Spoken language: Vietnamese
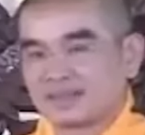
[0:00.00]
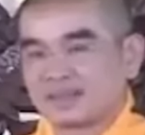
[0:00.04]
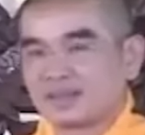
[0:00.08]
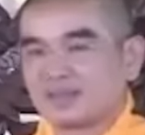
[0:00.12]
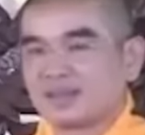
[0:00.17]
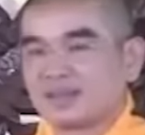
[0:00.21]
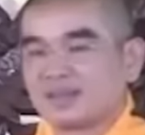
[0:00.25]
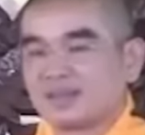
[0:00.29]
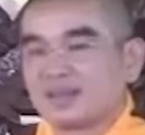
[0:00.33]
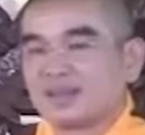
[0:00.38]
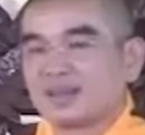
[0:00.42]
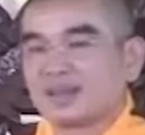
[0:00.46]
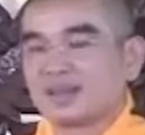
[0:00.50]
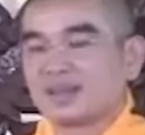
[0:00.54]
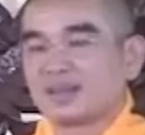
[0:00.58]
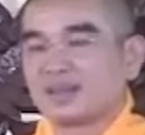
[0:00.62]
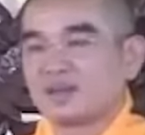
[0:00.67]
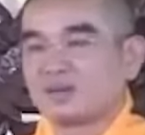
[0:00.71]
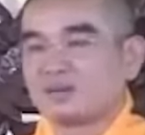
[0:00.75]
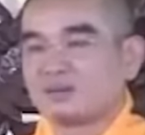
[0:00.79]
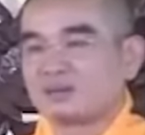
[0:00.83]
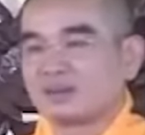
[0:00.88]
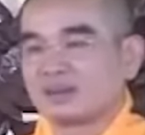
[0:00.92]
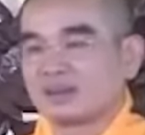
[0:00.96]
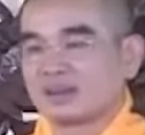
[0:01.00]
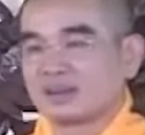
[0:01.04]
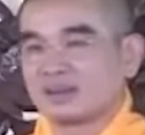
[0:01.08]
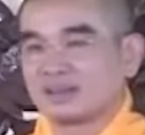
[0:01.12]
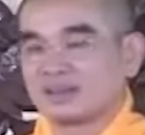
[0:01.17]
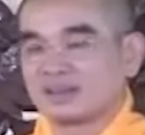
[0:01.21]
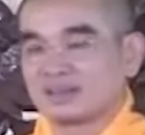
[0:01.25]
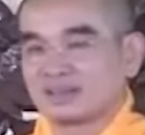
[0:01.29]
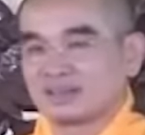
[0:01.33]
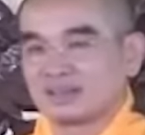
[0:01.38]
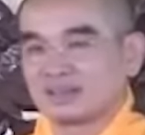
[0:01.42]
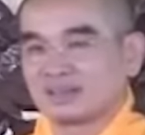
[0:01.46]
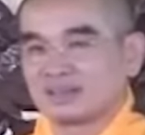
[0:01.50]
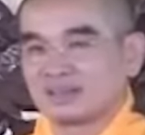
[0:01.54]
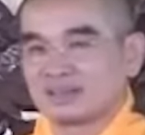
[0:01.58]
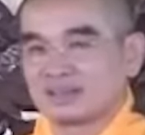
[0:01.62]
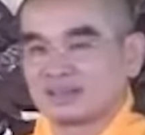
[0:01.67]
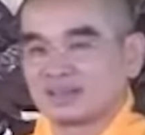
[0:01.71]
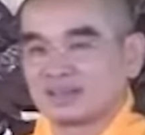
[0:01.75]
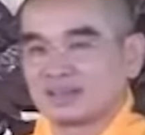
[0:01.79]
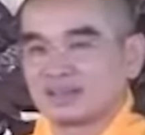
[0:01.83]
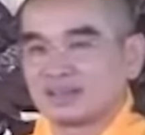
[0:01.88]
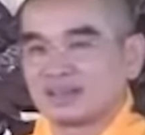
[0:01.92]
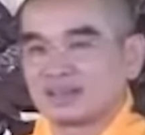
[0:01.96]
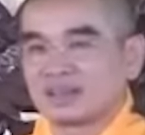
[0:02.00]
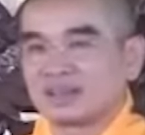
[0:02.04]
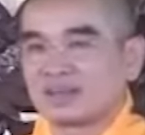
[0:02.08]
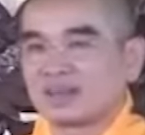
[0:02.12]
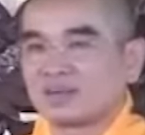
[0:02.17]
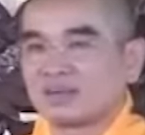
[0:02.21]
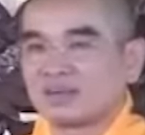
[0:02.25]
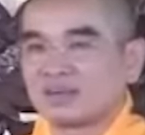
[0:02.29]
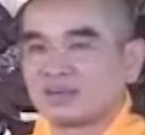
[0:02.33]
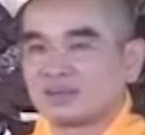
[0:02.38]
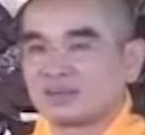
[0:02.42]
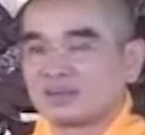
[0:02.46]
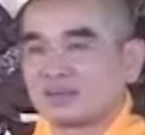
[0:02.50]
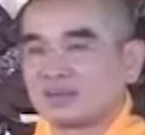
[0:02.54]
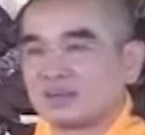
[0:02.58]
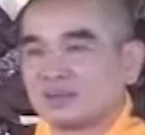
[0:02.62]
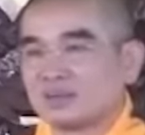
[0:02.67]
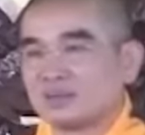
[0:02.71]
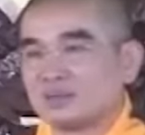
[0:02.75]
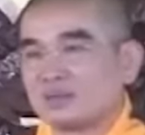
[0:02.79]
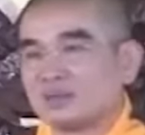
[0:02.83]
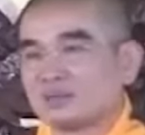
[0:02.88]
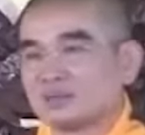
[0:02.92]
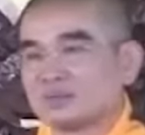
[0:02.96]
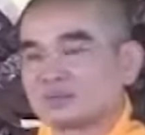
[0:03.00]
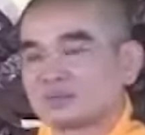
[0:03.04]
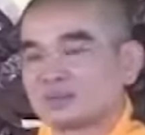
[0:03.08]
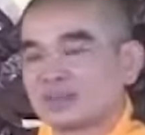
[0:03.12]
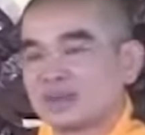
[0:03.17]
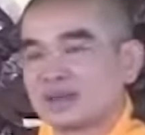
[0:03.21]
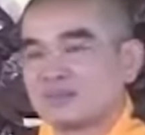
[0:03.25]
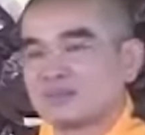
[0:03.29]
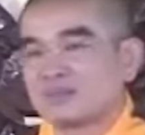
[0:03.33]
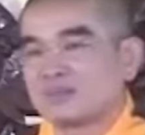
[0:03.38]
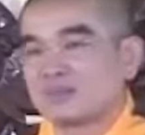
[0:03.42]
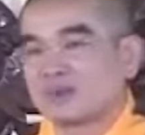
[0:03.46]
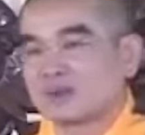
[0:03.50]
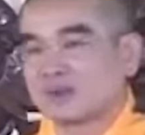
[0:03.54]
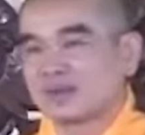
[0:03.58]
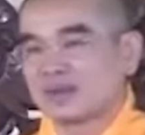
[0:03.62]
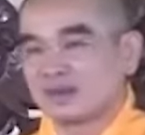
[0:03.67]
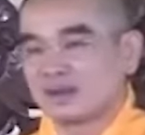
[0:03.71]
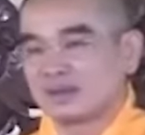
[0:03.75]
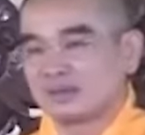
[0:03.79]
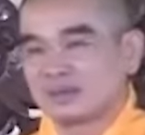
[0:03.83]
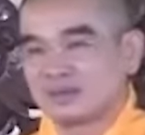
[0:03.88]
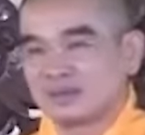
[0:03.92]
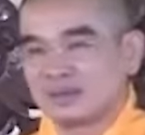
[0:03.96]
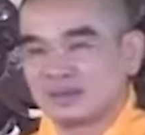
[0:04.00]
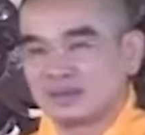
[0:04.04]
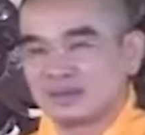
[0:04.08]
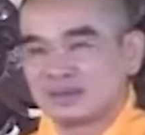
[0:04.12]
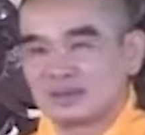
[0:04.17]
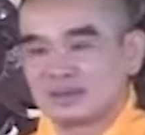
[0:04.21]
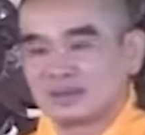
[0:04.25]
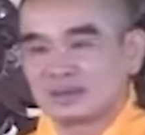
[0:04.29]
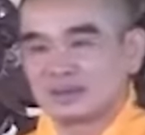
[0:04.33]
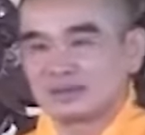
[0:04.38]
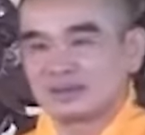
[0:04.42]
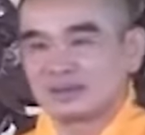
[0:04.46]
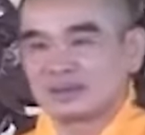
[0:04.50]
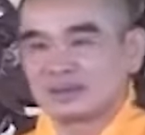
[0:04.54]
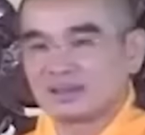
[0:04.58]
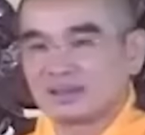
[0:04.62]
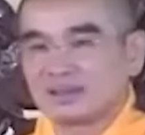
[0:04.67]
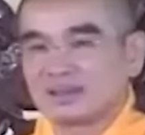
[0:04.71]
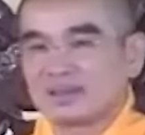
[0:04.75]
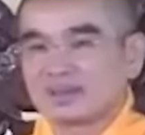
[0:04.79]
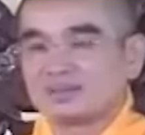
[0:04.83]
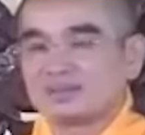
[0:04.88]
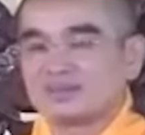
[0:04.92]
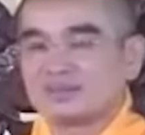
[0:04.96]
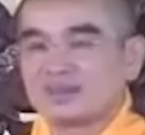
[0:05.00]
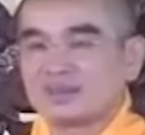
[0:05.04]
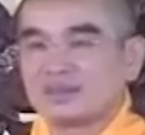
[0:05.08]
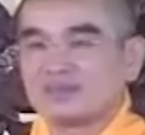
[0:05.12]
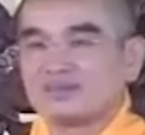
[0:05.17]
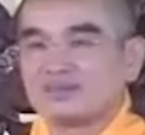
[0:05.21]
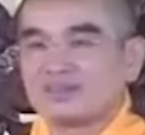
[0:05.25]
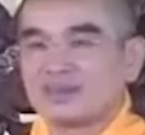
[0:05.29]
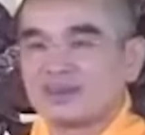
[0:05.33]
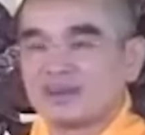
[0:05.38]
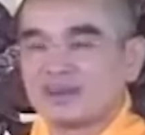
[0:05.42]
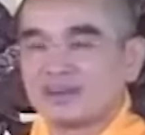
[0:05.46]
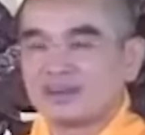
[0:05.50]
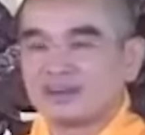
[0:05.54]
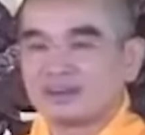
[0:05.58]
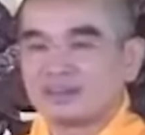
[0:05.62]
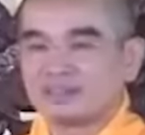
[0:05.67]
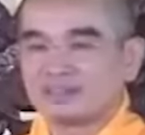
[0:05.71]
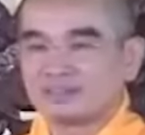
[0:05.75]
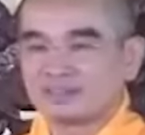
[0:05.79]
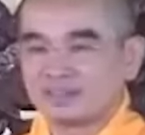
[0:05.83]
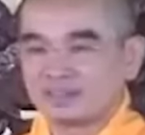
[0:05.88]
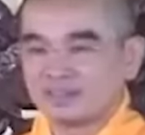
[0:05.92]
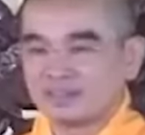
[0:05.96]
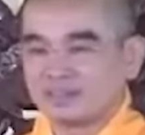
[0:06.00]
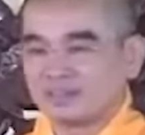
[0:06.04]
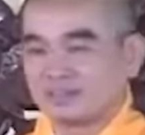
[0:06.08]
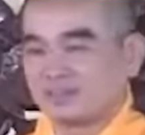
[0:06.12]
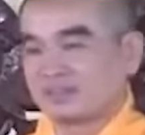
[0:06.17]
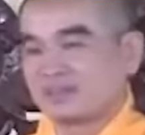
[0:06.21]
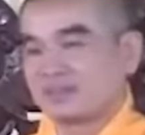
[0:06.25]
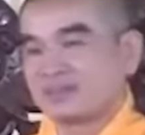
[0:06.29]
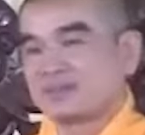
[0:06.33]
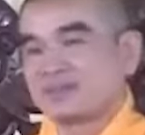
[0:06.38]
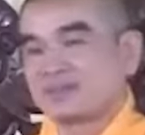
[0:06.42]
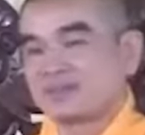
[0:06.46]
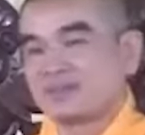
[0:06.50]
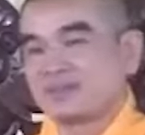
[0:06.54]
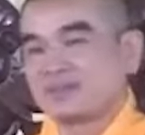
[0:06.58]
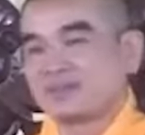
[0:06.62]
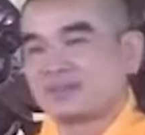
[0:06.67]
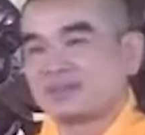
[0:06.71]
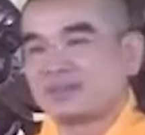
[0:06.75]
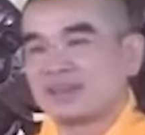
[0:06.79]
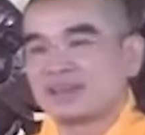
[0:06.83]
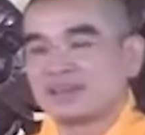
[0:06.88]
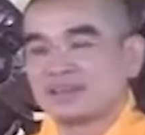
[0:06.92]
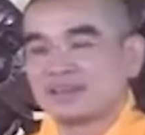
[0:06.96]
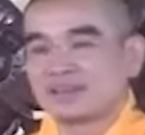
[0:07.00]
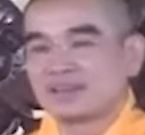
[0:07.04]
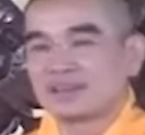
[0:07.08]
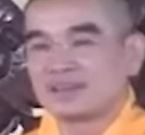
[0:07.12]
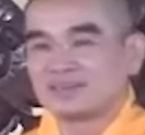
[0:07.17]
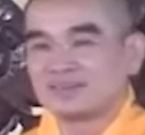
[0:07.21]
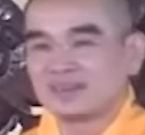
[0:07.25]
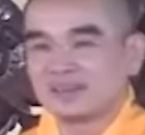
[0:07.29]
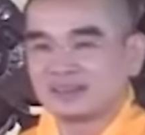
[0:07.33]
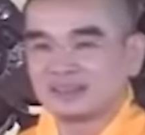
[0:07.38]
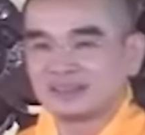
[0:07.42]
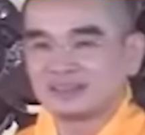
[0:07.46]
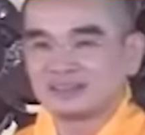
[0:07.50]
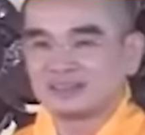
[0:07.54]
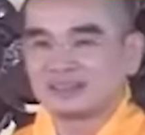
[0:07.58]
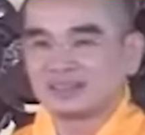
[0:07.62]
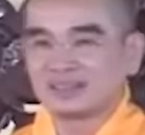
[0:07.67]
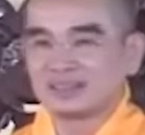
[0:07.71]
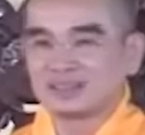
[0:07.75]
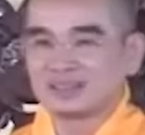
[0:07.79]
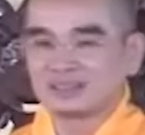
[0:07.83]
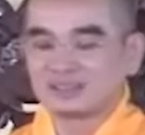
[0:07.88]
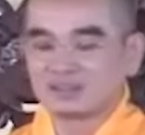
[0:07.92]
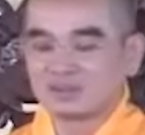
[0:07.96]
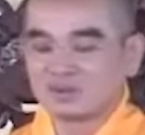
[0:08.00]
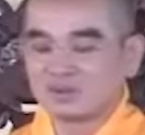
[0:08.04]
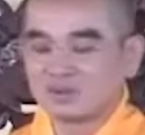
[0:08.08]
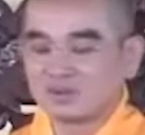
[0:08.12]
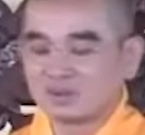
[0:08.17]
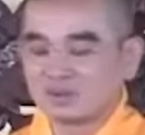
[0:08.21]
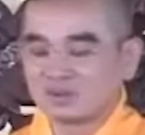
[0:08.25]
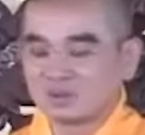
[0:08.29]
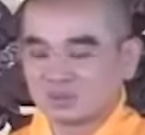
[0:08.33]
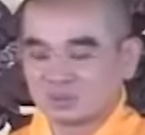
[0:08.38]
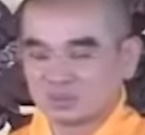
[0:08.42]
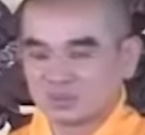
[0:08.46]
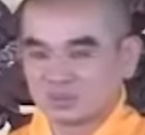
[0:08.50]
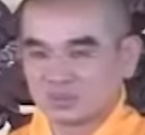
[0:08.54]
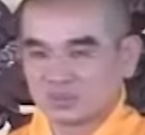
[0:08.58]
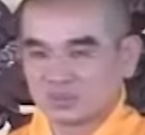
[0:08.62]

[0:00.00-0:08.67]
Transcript: Có nghĩa là lúc này theo cái kiểu tam huệ học á, là không phải văn rồi tư rồi tu nữa. Ngay khi văn tức là tu,